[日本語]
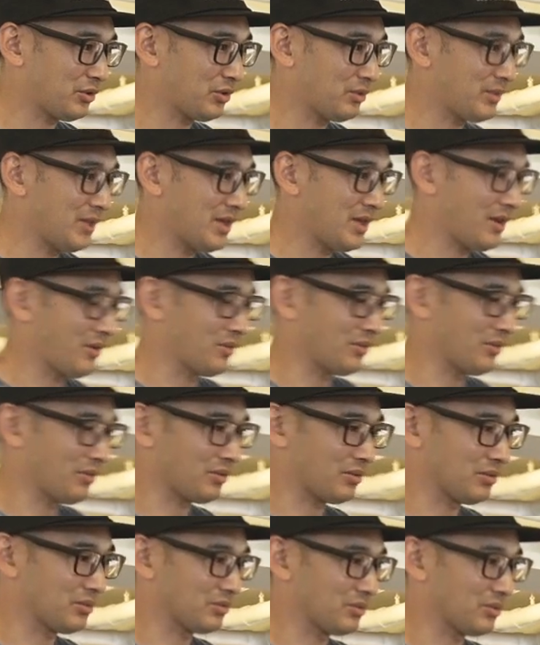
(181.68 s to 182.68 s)
トバイクの
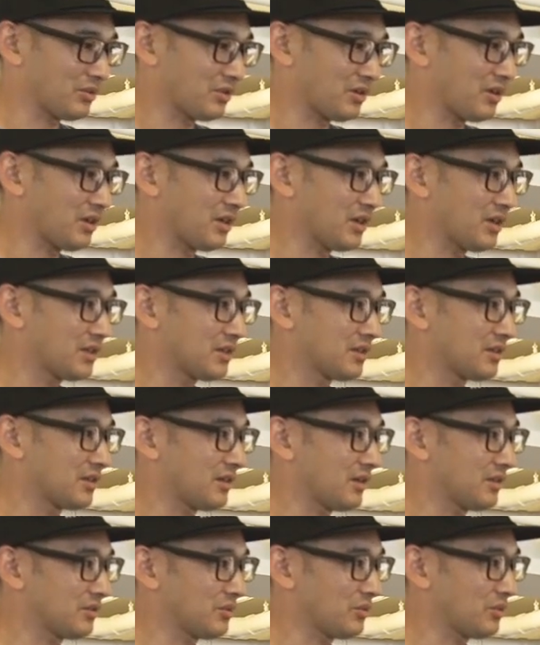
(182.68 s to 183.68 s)
人とか
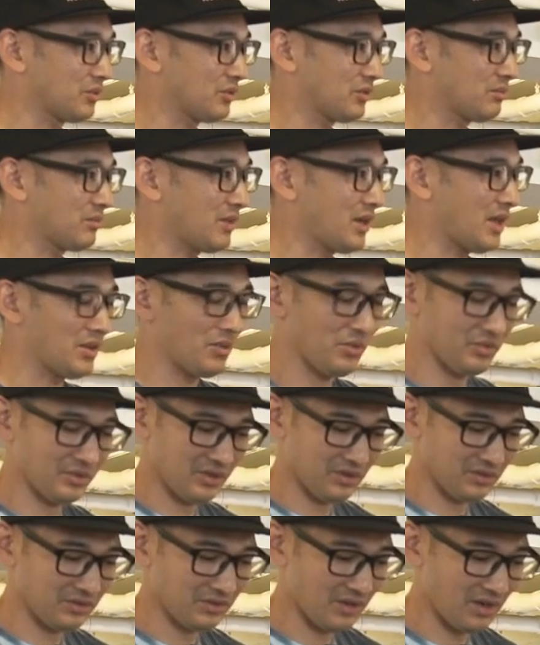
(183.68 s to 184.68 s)
あとこの前のお
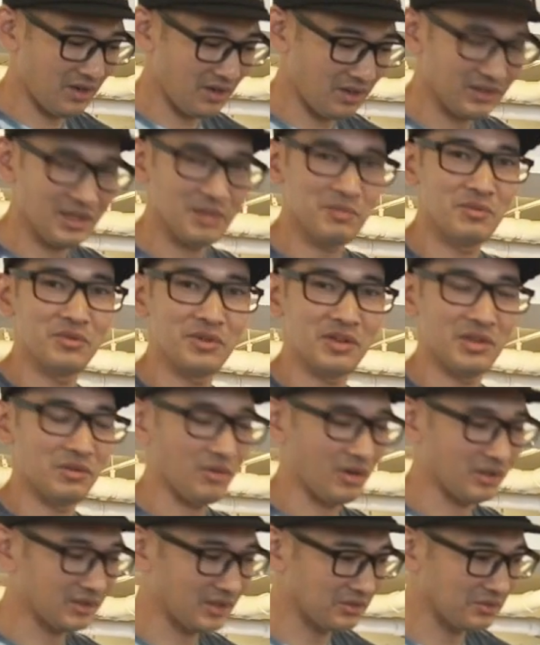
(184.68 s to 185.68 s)
釈した空手モンキーの
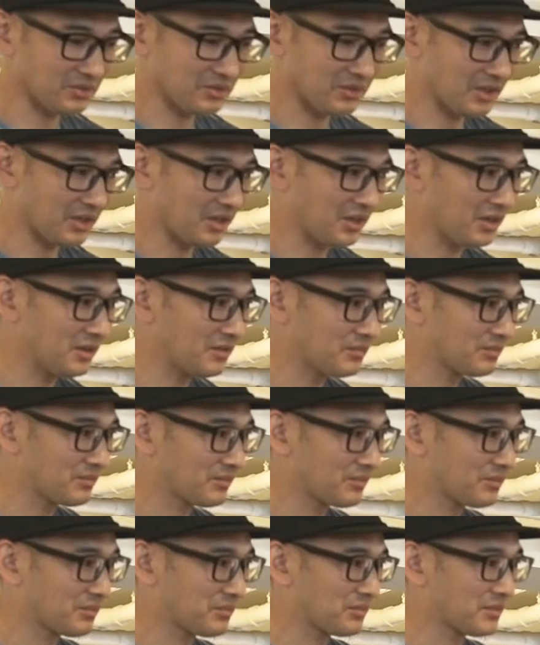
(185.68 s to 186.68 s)
方とか
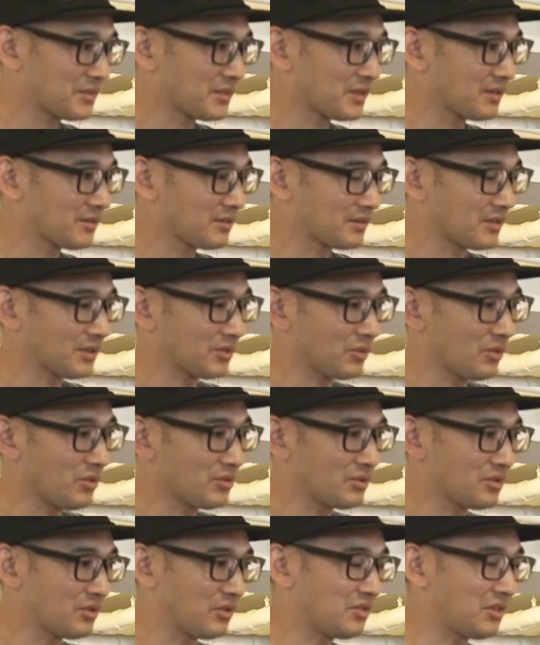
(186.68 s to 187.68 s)
あと
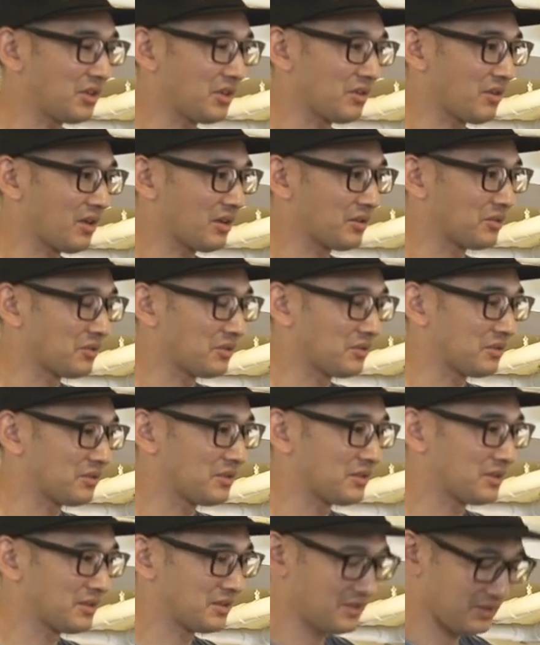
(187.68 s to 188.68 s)
オールシティのあの
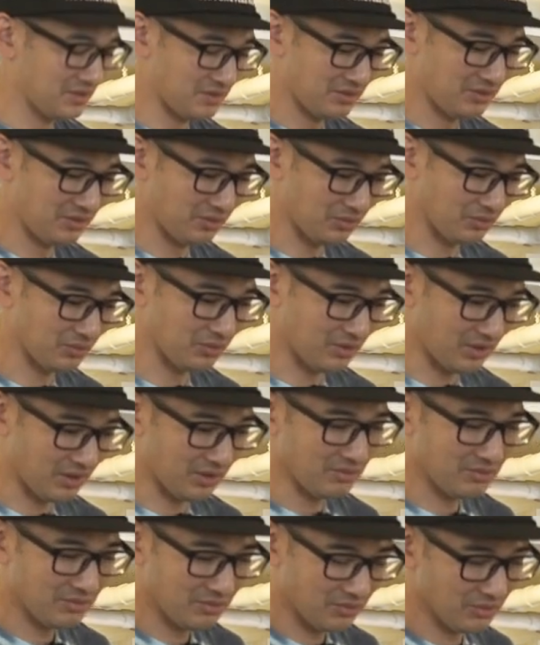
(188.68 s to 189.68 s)
人とか
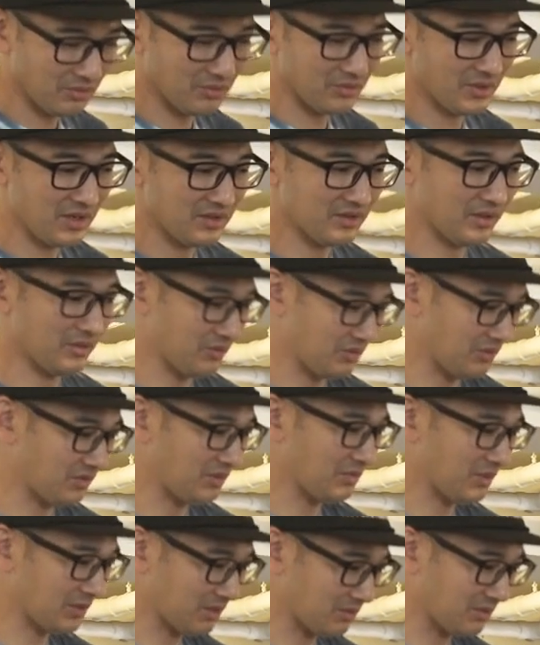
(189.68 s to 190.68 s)
この連作にして
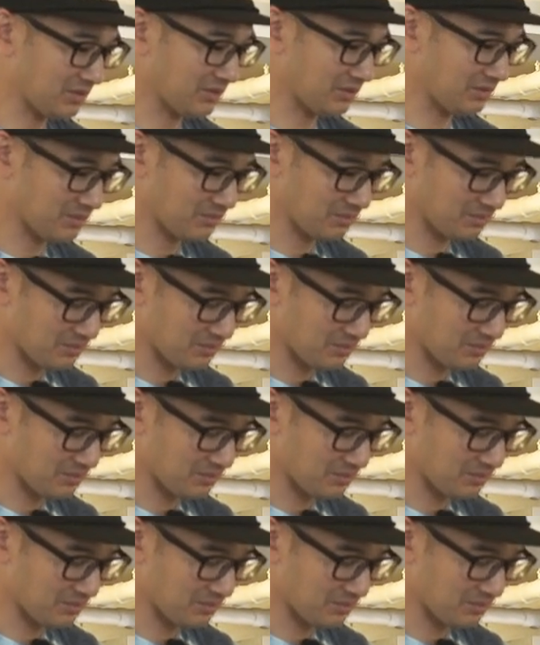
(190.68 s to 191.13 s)
もらってます。